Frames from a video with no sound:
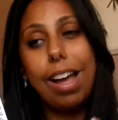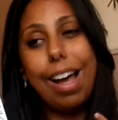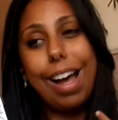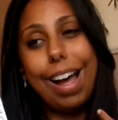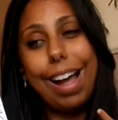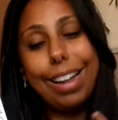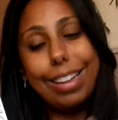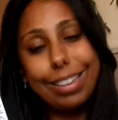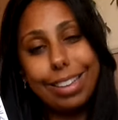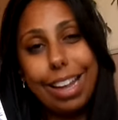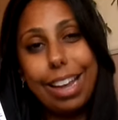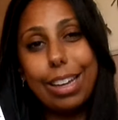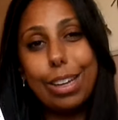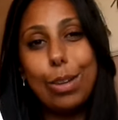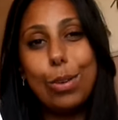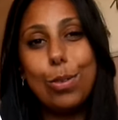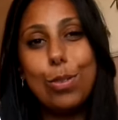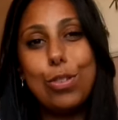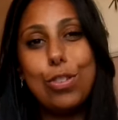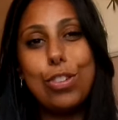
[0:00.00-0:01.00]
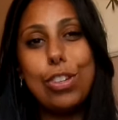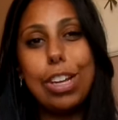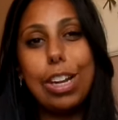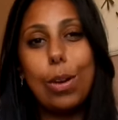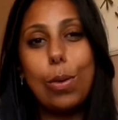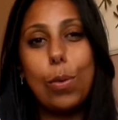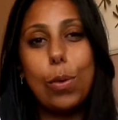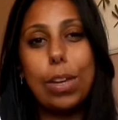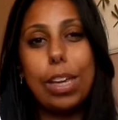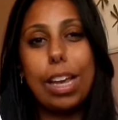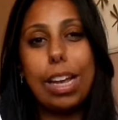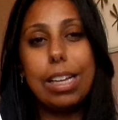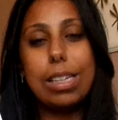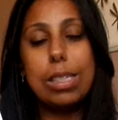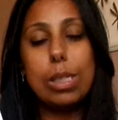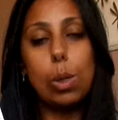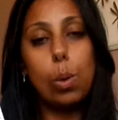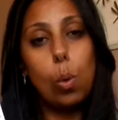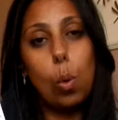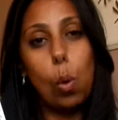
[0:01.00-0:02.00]
até que um dia ela
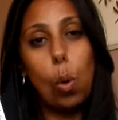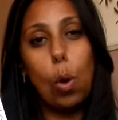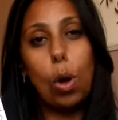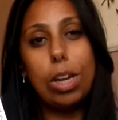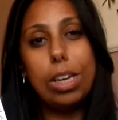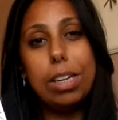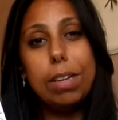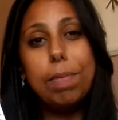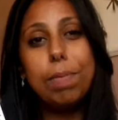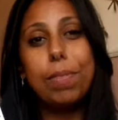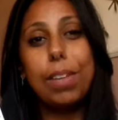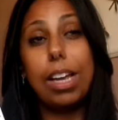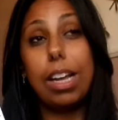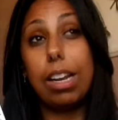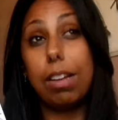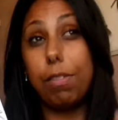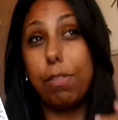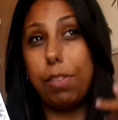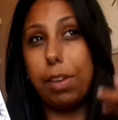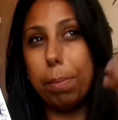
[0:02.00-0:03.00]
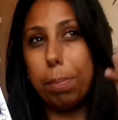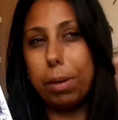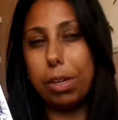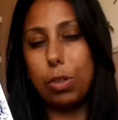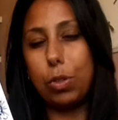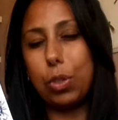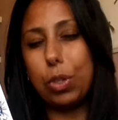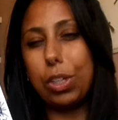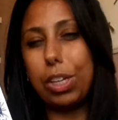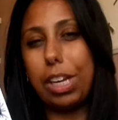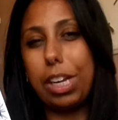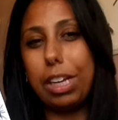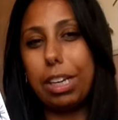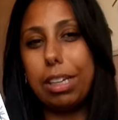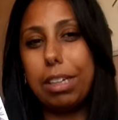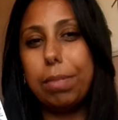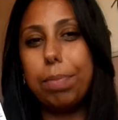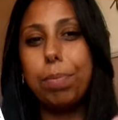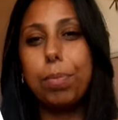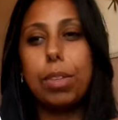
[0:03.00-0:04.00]
conhece o Oli, ela vê pela
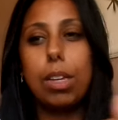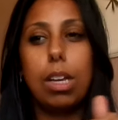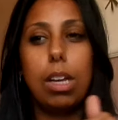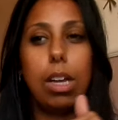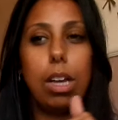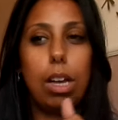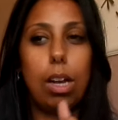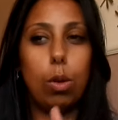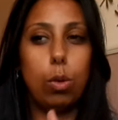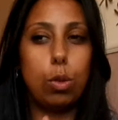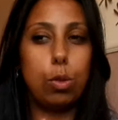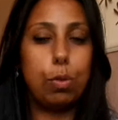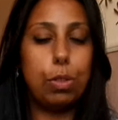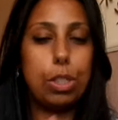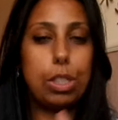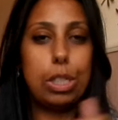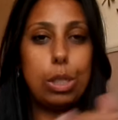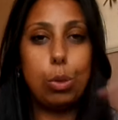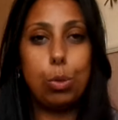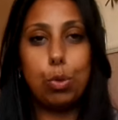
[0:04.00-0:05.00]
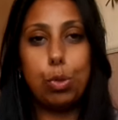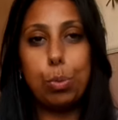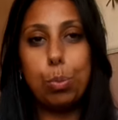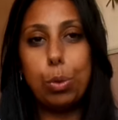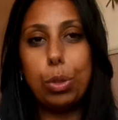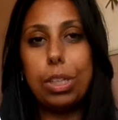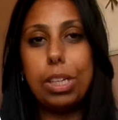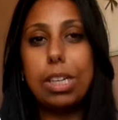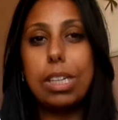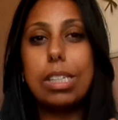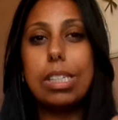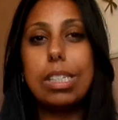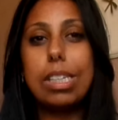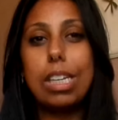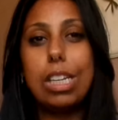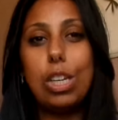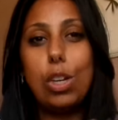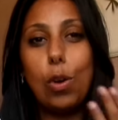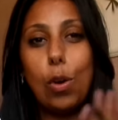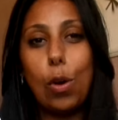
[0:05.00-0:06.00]
janela os vizinhos de mudança
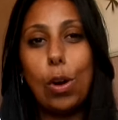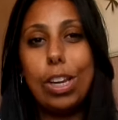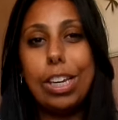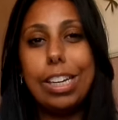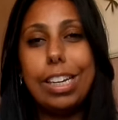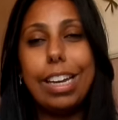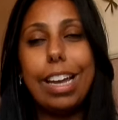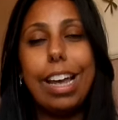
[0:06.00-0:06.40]
e Oli